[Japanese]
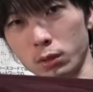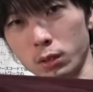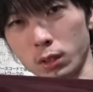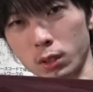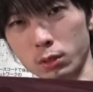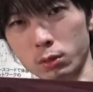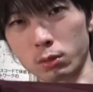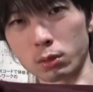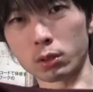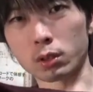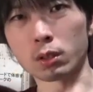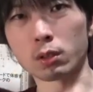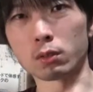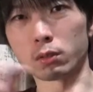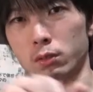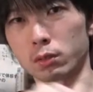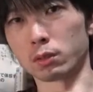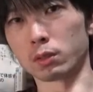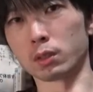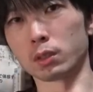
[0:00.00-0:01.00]
う長袖着てるん
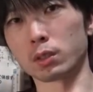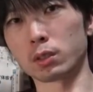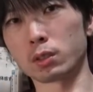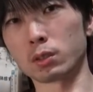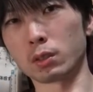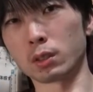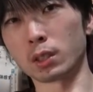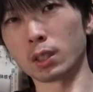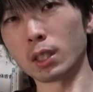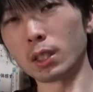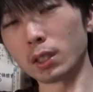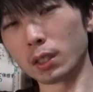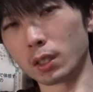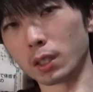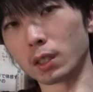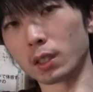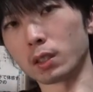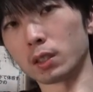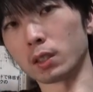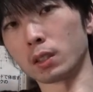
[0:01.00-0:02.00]
ですよねそれなん
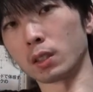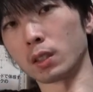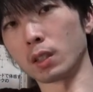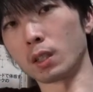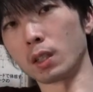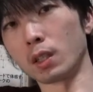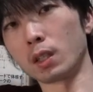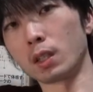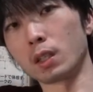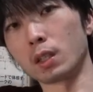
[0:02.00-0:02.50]
でかって言ったら